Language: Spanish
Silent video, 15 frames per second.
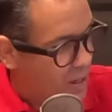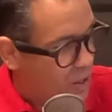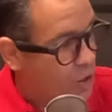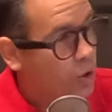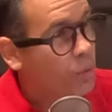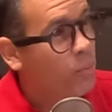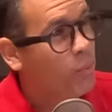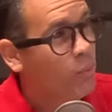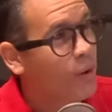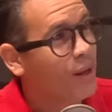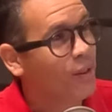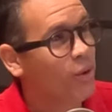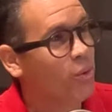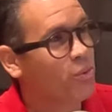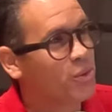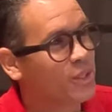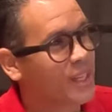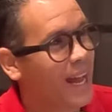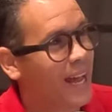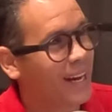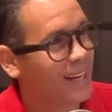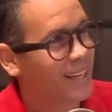No puedo
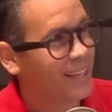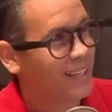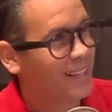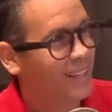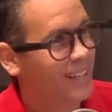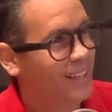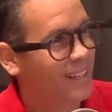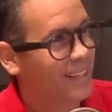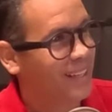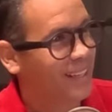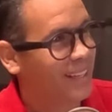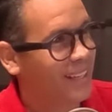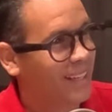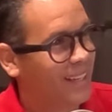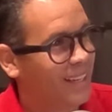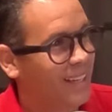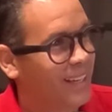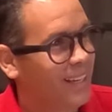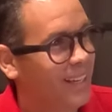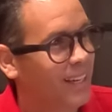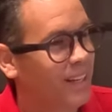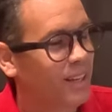usar... Si no nos dicen, no nos damos
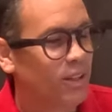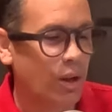cuenta, ¿eh, Juan?